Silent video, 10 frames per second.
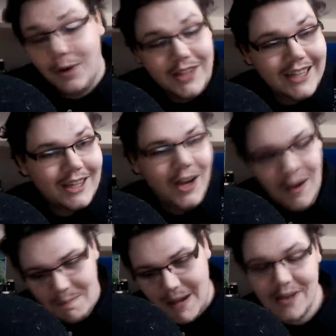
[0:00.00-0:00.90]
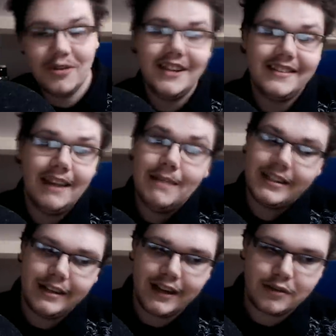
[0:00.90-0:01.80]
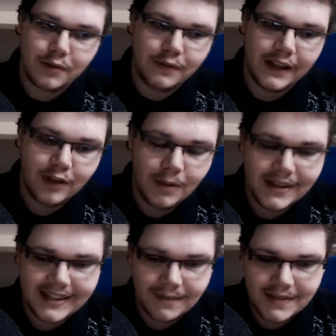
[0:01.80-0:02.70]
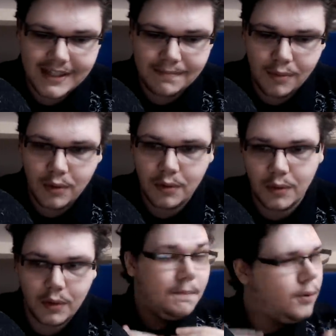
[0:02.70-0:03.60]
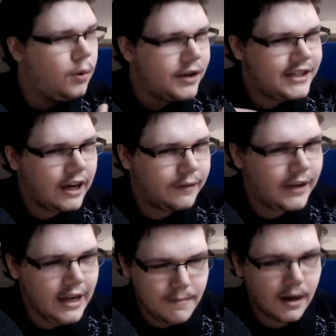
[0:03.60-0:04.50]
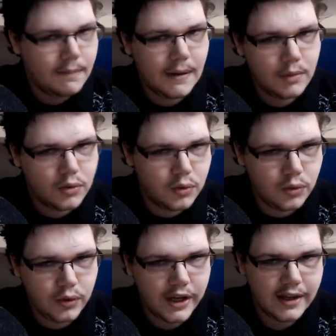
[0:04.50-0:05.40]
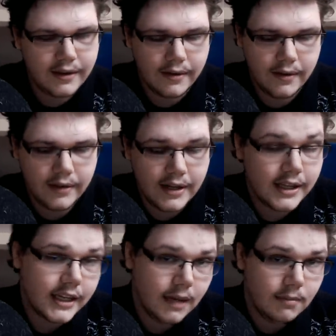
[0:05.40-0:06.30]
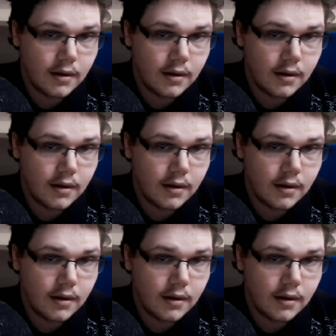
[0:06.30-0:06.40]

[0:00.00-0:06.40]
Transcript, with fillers: Tandis que Bayonetta, bah, c'est vrai que son fandom est un petit peu euh, plus réservé. Il parle pas beaucoup, il est, euh, il est calme.